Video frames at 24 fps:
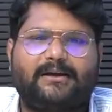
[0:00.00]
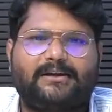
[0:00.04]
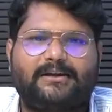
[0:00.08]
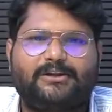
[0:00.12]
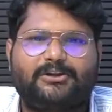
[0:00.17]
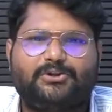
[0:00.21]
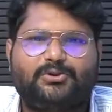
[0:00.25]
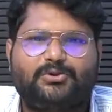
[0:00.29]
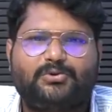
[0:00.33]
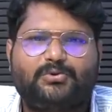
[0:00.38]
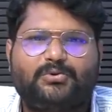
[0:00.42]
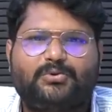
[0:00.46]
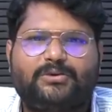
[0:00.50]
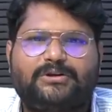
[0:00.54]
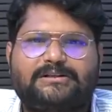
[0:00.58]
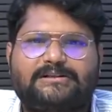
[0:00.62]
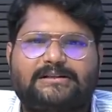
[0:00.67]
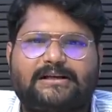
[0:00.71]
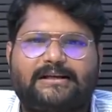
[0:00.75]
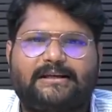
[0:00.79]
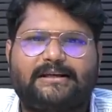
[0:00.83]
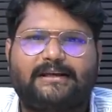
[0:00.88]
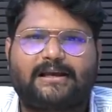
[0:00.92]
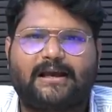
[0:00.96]
హిందువుల
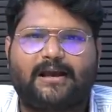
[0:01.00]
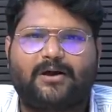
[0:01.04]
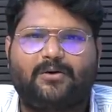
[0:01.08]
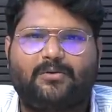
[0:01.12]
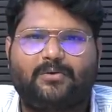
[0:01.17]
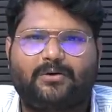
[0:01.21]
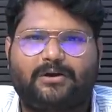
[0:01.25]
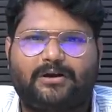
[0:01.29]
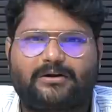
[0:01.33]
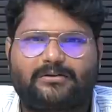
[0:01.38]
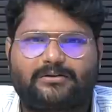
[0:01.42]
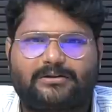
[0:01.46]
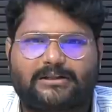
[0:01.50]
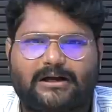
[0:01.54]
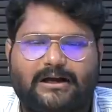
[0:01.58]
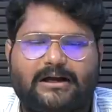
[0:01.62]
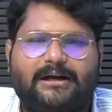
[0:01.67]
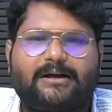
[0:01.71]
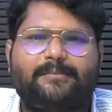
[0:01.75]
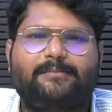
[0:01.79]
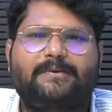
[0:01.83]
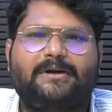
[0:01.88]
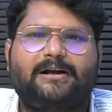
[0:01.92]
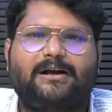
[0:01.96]
సంఖ్య ఒకరు
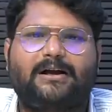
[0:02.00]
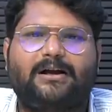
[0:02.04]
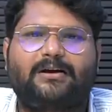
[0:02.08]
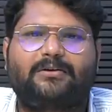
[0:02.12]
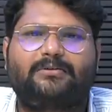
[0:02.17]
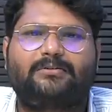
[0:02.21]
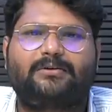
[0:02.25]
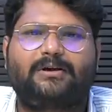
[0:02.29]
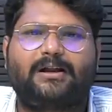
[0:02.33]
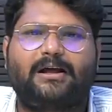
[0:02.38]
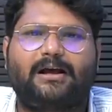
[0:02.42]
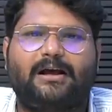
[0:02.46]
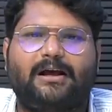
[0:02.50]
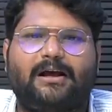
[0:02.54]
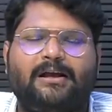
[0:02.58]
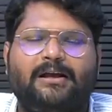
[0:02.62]
తగ్గడమే కాకుండా